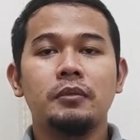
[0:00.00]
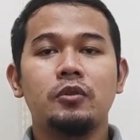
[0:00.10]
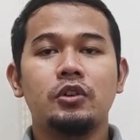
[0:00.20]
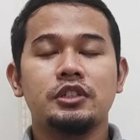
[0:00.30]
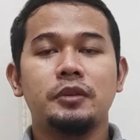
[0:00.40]

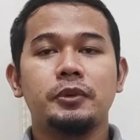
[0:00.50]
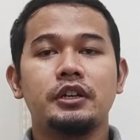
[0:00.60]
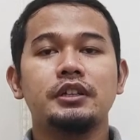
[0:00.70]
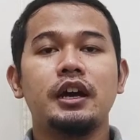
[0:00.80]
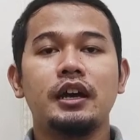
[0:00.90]
menguasai
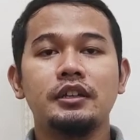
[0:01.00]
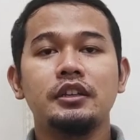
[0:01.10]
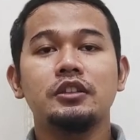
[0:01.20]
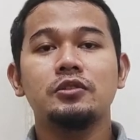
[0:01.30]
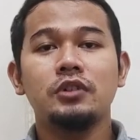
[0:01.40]

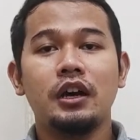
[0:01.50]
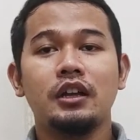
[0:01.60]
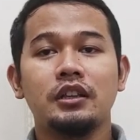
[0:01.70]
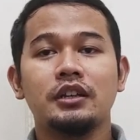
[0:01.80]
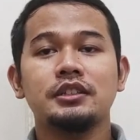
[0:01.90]
pekerjaan itu
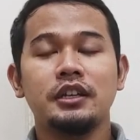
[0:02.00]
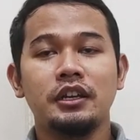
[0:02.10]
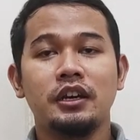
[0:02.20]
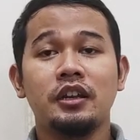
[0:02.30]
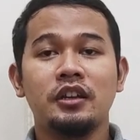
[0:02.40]
akan terasa
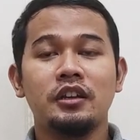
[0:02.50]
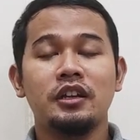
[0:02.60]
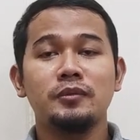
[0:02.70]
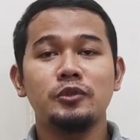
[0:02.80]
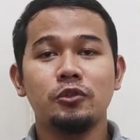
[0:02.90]
ringan
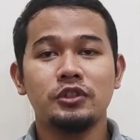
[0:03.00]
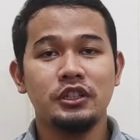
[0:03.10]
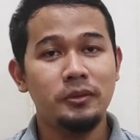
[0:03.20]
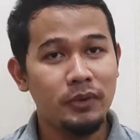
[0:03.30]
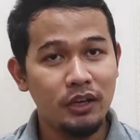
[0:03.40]
dan menurut
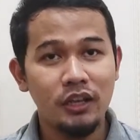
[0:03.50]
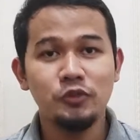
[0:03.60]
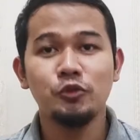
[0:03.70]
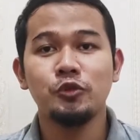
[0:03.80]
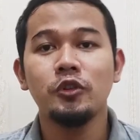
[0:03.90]
saya malah
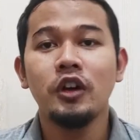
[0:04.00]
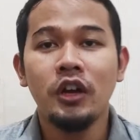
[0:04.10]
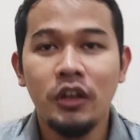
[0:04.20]
justru